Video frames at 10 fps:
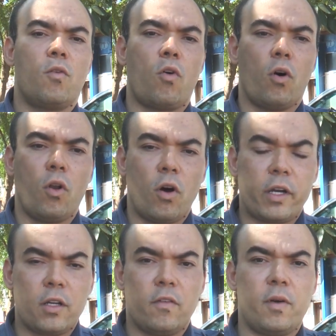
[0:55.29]

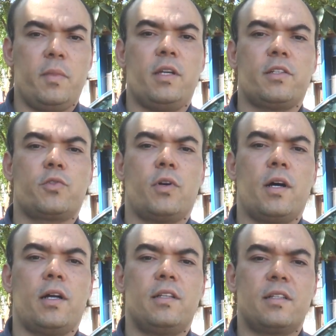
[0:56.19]
coloque novamente a
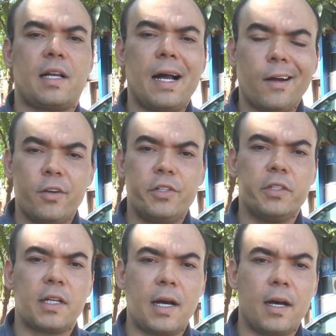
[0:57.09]
sua descarga
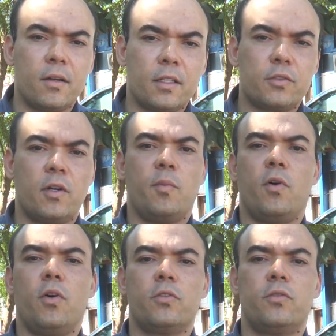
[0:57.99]
original na sua
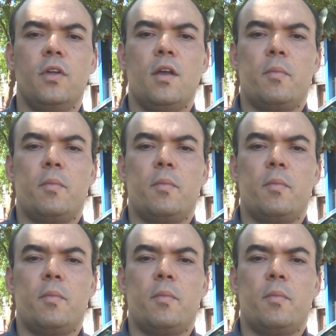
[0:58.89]
moto